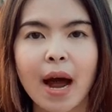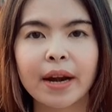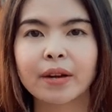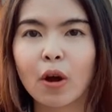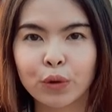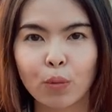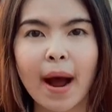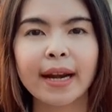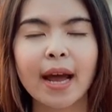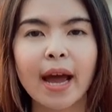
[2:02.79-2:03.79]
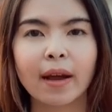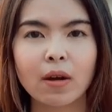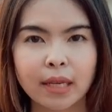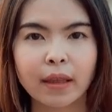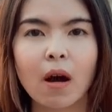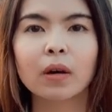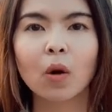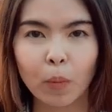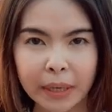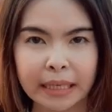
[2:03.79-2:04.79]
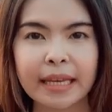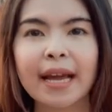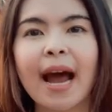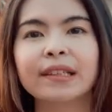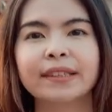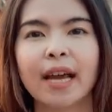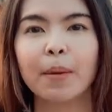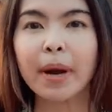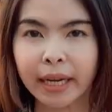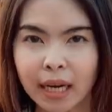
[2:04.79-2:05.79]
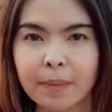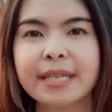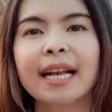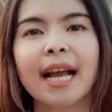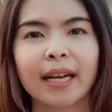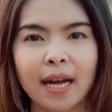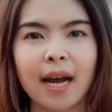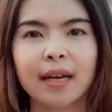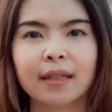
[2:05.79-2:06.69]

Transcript: มารถนอนอยู่บ้านได้ ก็จะต้องลงพื้นที่หาเสียงเหมือนเดิมเช่นกันค่ะ